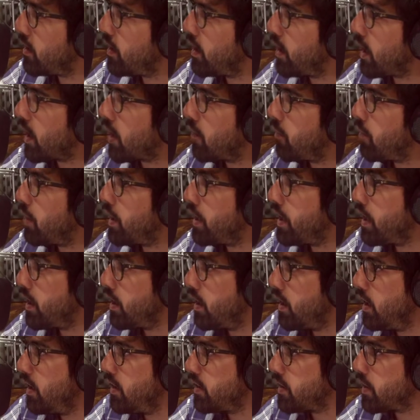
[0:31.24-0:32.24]
de, la campaña
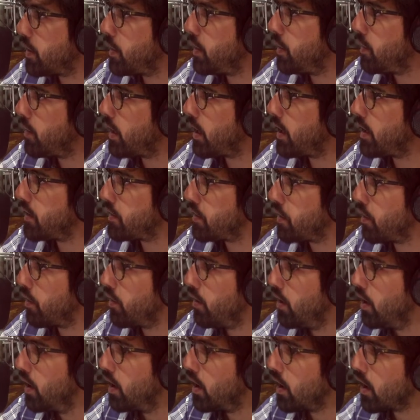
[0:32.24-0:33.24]
y se viene una
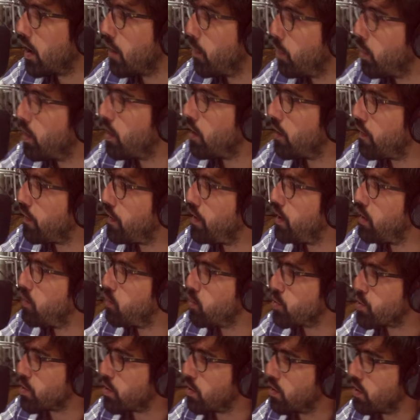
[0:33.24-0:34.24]
elección que puede definir
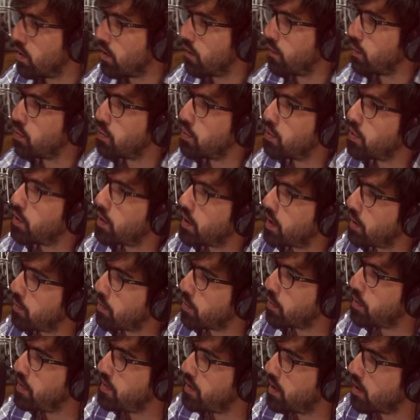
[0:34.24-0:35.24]
mucho el futuro de la
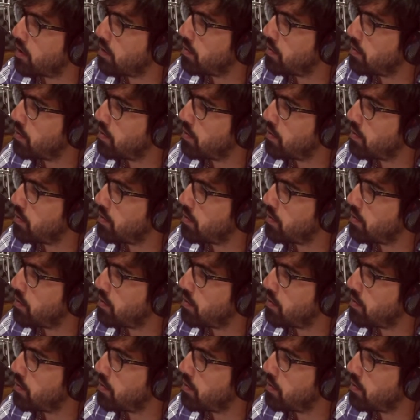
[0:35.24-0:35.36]
provincia.